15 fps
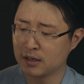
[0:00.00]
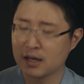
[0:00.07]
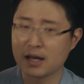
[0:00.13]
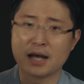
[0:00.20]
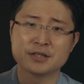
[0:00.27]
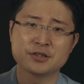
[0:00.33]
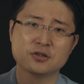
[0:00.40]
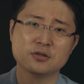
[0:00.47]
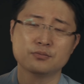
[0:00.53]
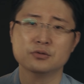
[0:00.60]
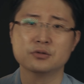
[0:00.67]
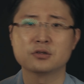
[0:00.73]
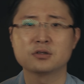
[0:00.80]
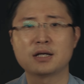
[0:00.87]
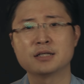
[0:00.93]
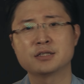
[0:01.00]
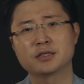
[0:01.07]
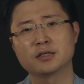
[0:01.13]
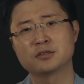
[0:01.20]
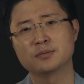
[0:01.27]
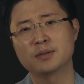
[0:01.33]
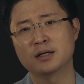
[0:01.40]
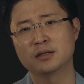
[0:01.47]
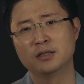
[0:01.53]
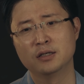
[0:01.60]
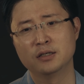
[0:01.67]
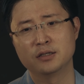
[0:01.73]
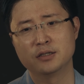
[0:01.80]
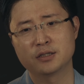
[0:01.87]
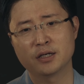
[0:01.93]
아시는 분들은 아시겠지만
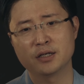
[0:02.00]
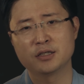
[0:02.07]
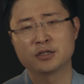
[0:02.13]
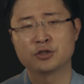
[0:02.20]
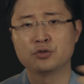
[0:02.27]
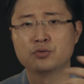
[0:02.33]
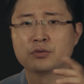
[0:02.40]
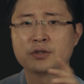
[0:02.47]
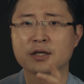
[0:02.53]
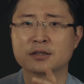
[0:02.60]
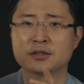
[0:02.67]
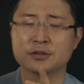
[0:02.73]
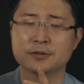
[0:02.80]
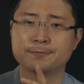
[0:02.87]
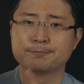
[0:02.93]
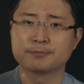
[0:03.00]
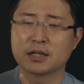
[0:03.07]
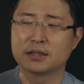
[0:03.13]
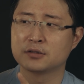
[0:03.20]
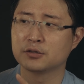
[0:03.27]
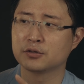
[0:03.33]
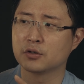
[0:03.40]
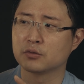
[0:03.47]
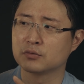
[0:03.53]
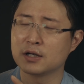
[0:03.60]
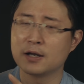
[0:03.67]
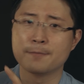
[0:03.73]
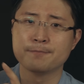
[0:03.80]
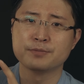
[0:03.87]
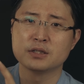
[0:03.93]
이제 이 지윤테크 같은
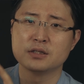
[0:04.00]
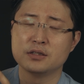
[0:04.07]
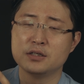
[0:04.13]
경우가